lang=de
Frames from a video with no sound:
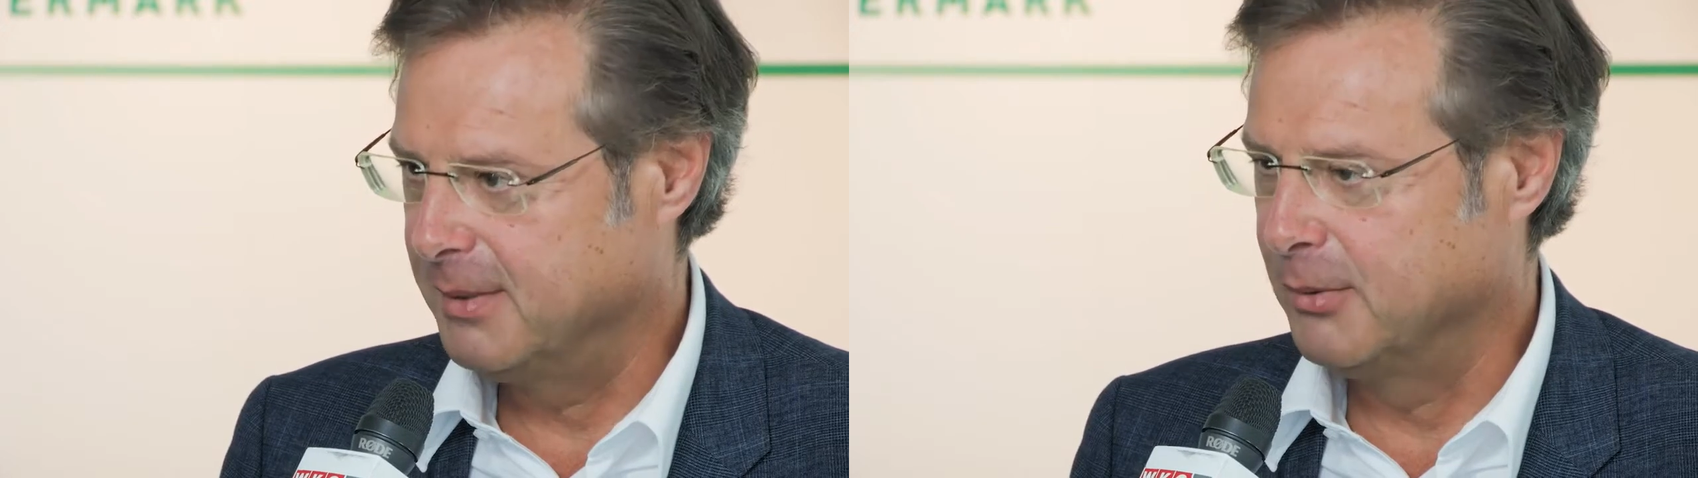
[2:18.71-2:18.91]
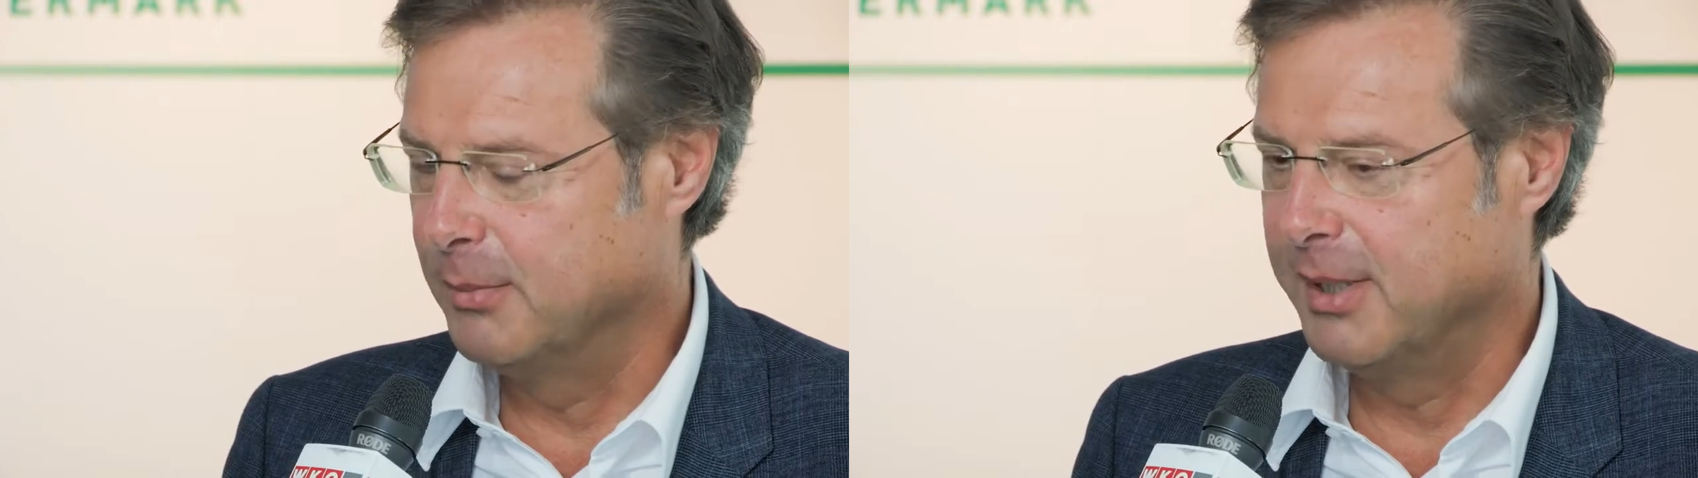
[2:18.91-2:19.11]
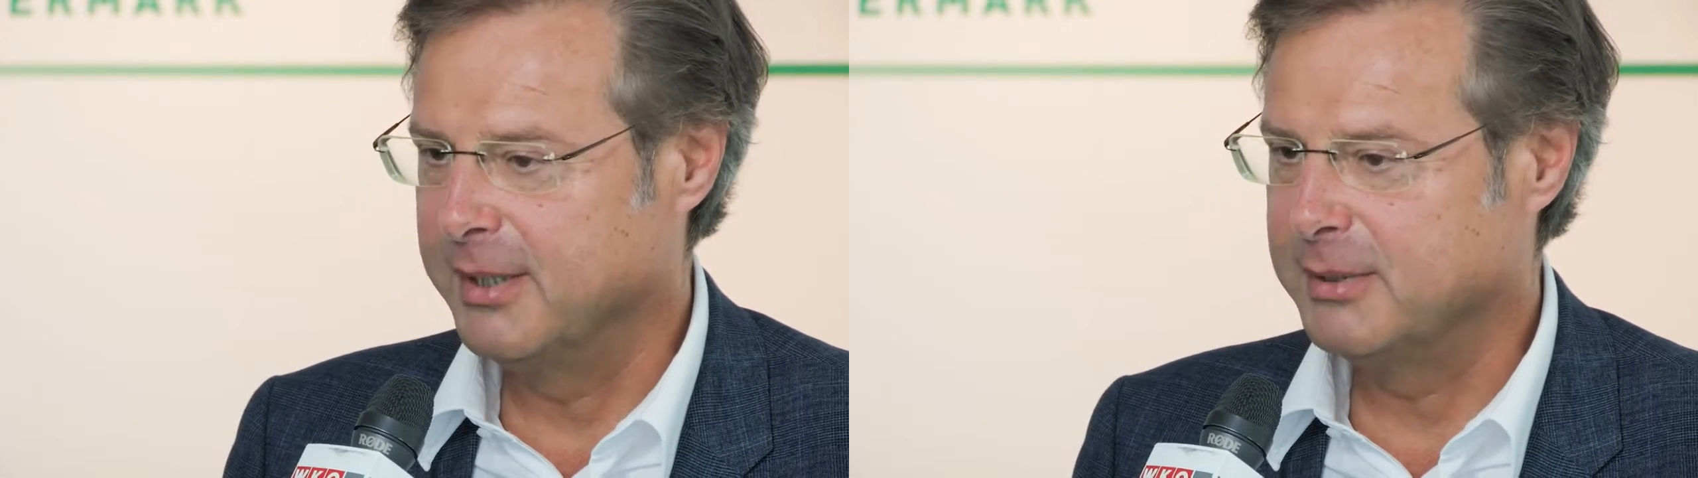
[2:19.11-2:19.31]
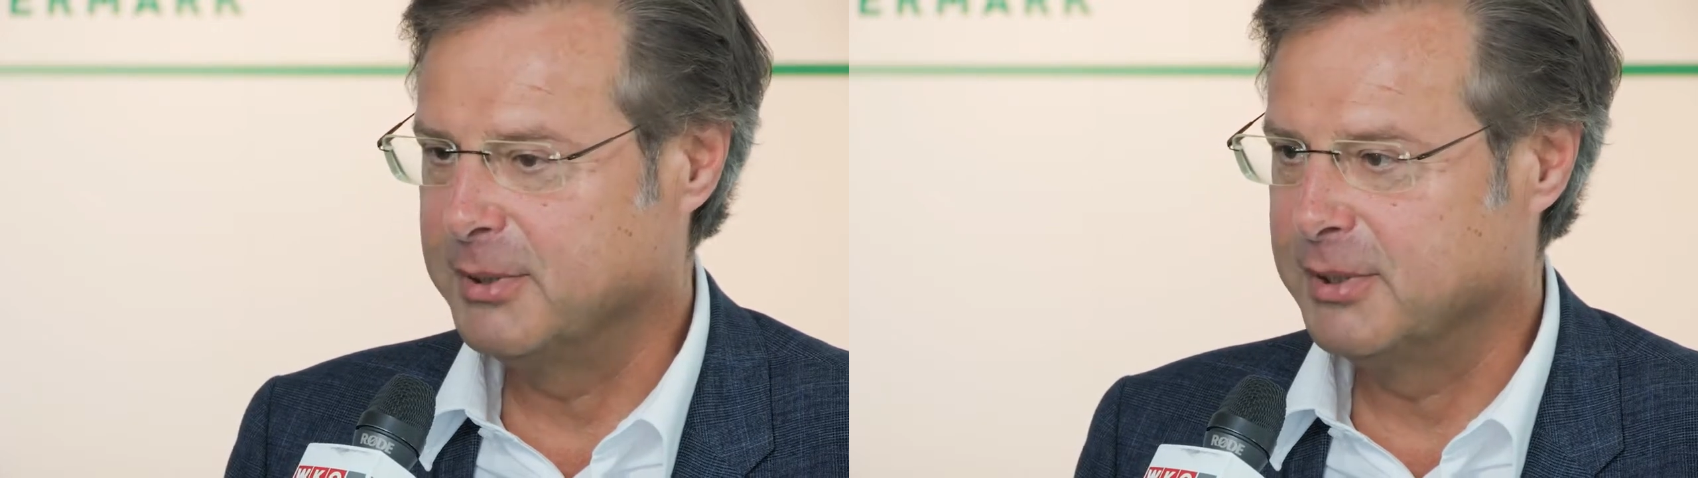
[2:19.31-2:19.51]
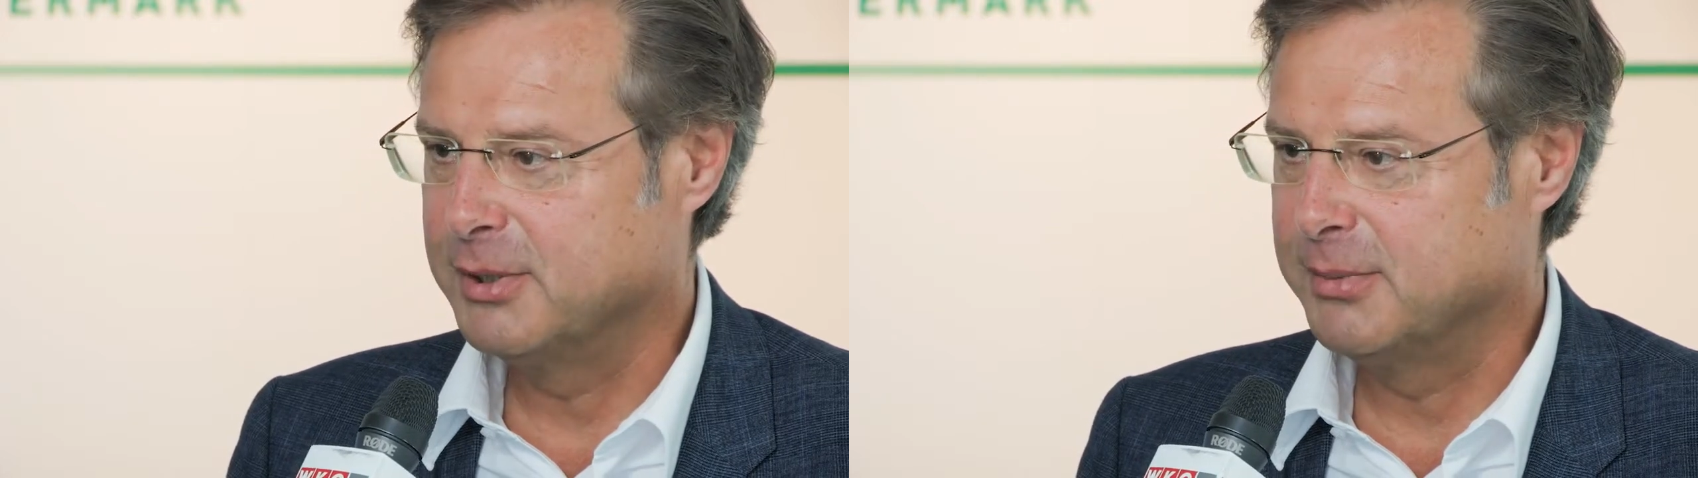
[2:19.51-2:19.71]
Nummer eins
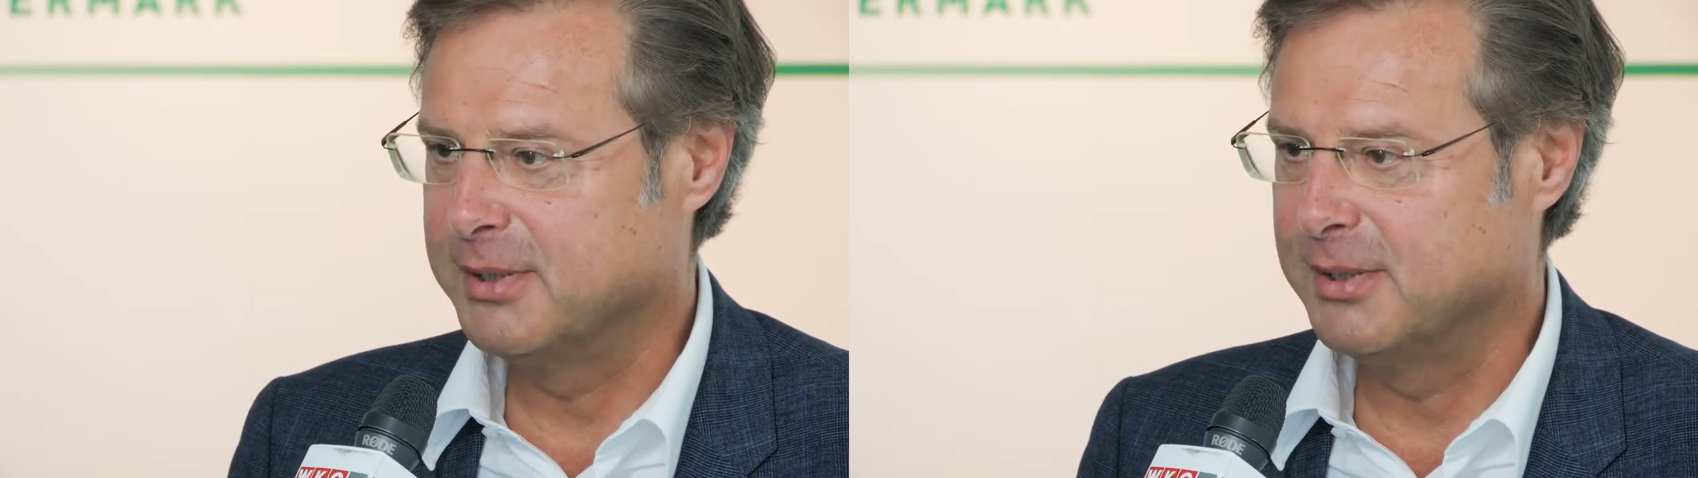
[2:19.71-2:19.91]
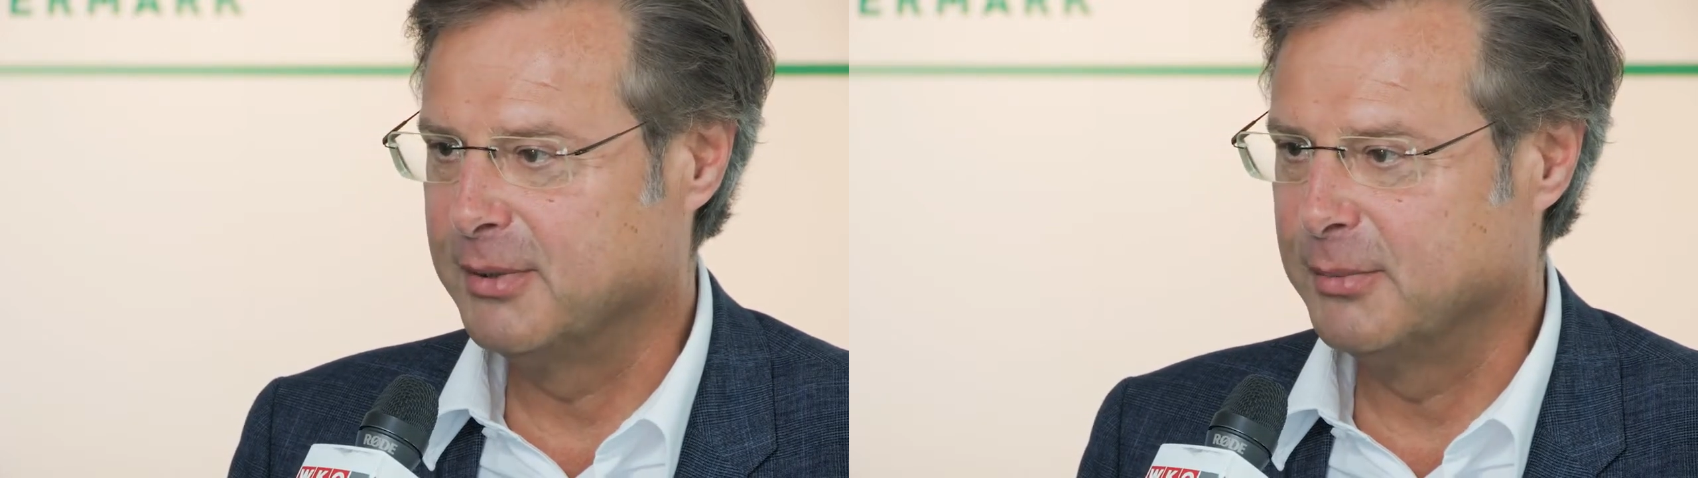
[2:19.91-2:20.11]
beziehungsweise